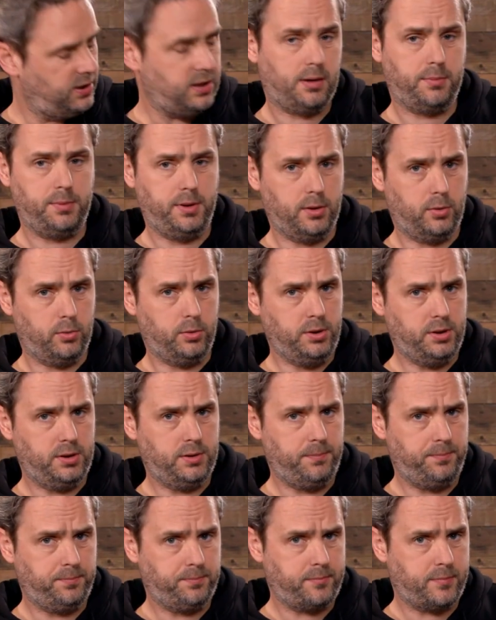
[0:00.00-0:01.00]
Ich habe hier
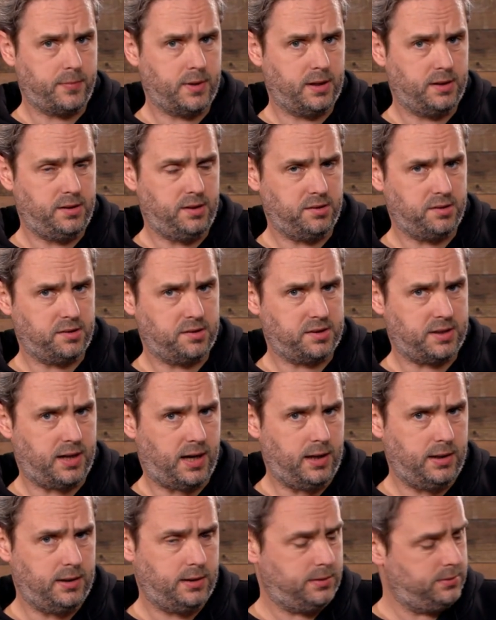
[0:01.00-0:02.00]
unten diese
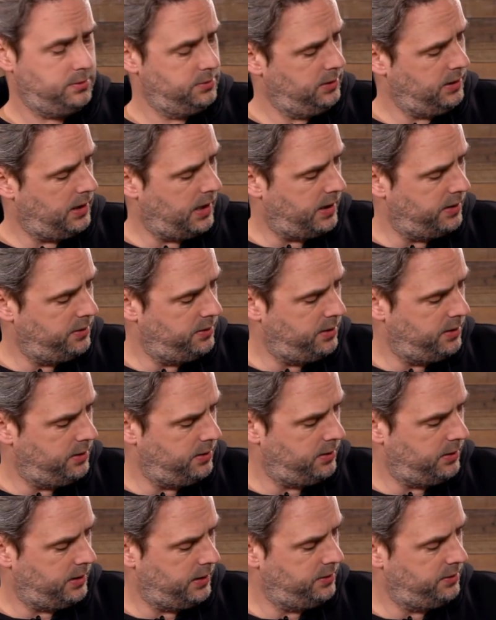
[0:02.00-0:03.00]
Skala,
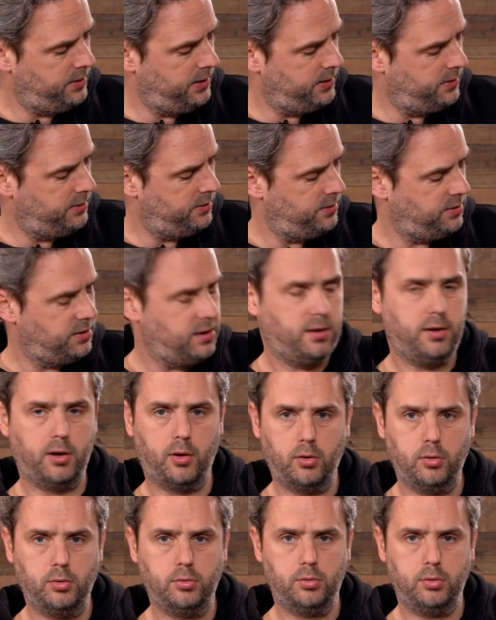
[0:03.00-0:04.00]
anhand der ich
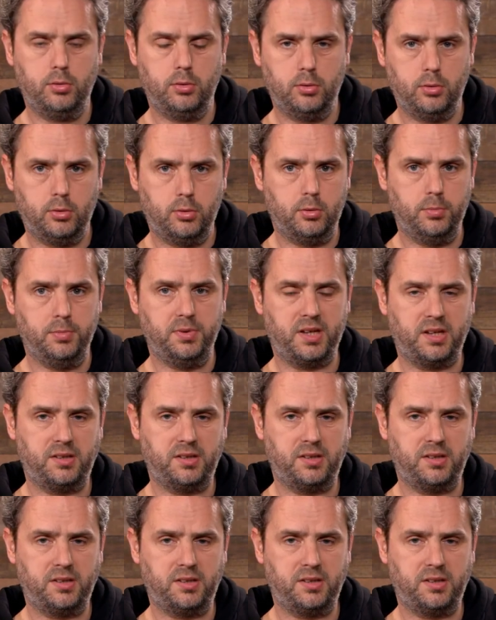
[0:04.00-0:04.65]
genau um